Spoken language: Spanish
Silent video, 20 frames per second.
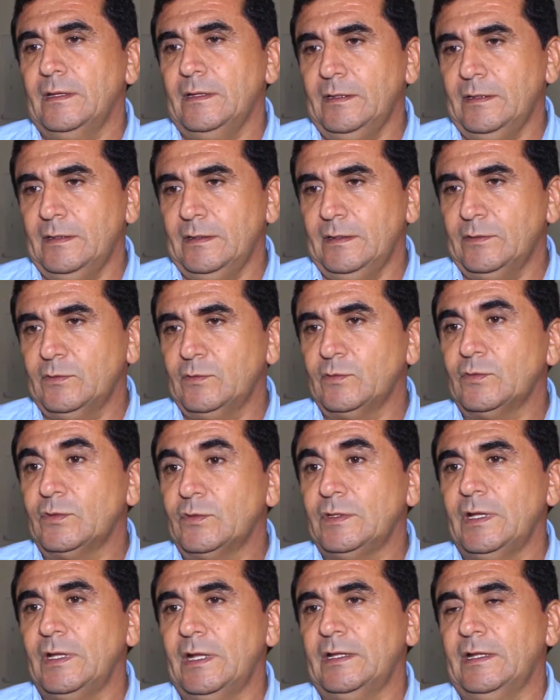eh,
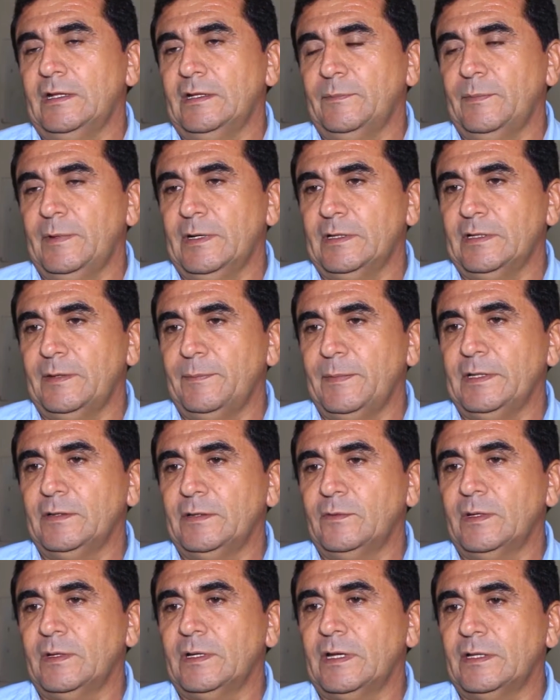social del
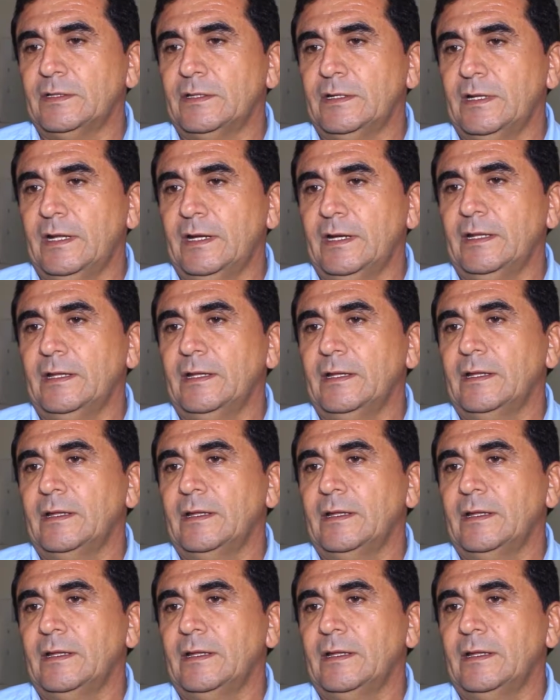departamento de Casanare,